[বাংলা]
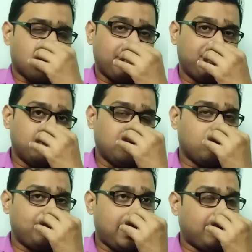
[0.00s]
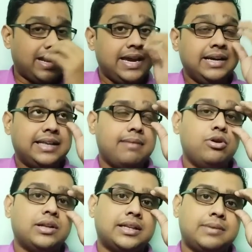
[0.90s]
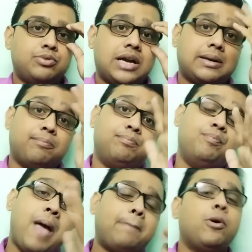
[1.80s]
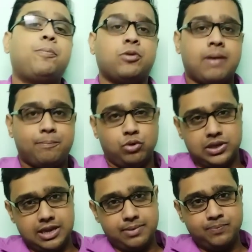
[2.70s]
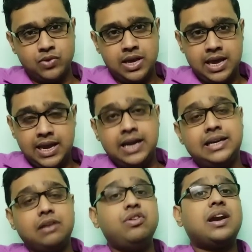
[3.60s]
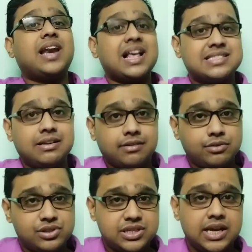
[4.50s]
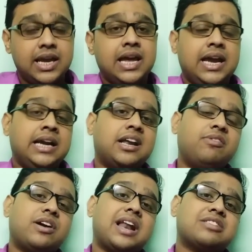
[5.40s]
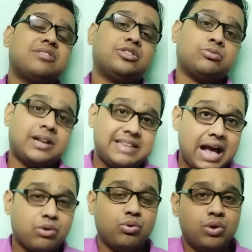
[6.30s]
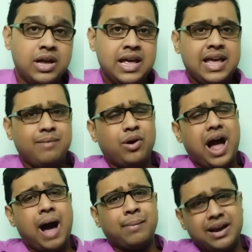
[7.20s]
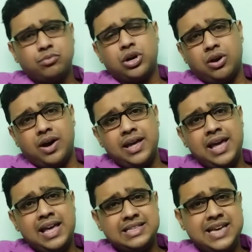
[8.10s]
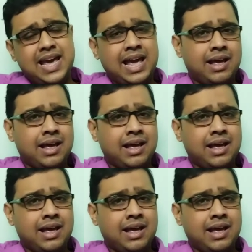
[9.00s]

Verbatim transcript: সম্পূর্ণরূপে মানে ইন্টারভিউটা তাদের উপরে একটা ব্যাপক প্রভাব পড়ে যাবে ইন্টারভিউয়ের ক্লাস দেওয়া হচ্ছে ইন্টারভিউয়ের ক্লাসগুলো তোমরা দেখো এবং আমার মনে হয় যে